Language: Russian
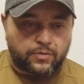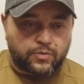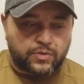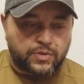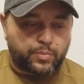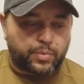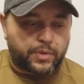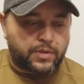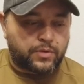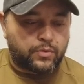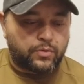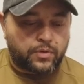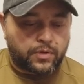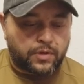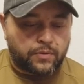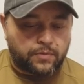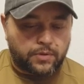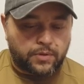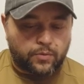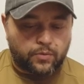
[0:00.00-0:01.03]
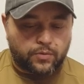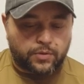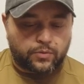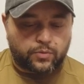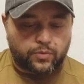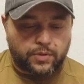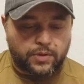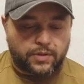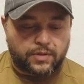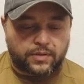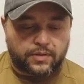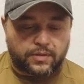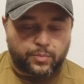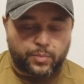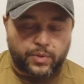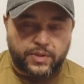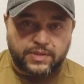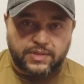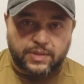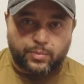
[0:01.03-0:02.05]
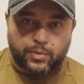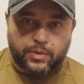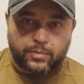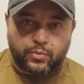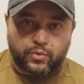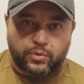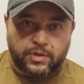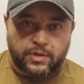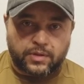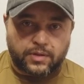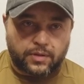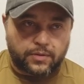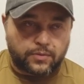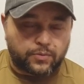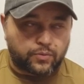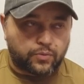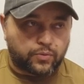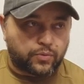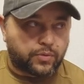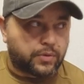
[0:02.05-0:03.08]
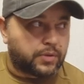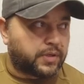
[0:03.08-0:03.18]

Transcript: то есть передергивания, у которых принцип работы как у